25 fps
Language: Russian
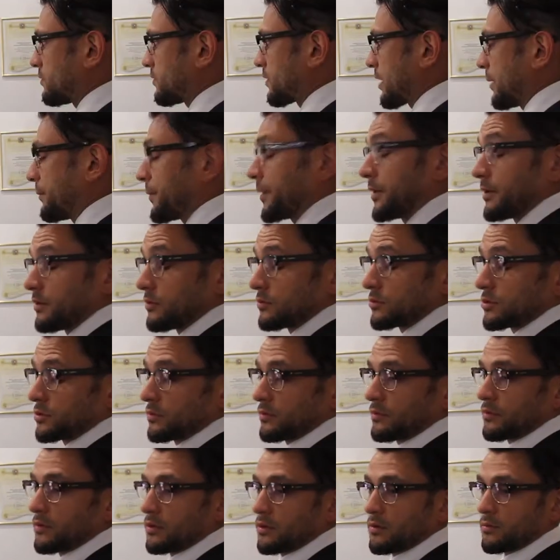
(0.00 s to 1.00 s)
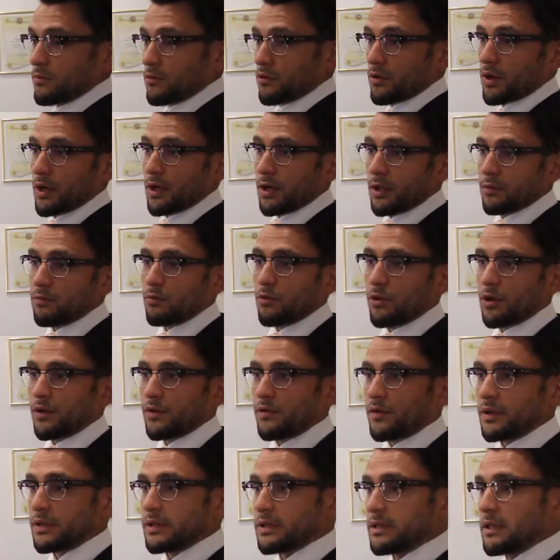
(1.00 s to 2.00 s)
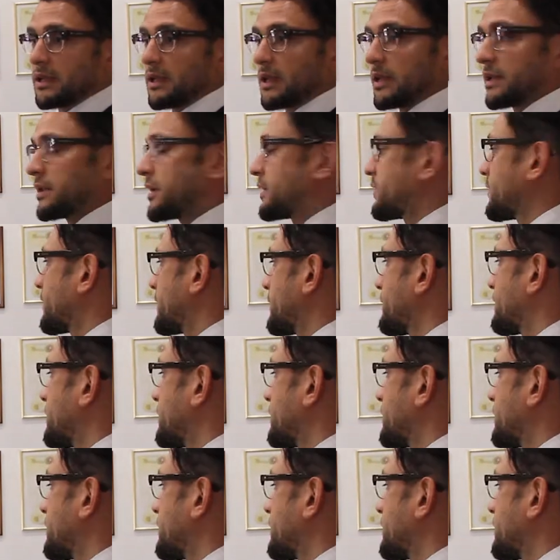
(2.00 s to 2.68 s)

Компания уже много лет, более 20 лет она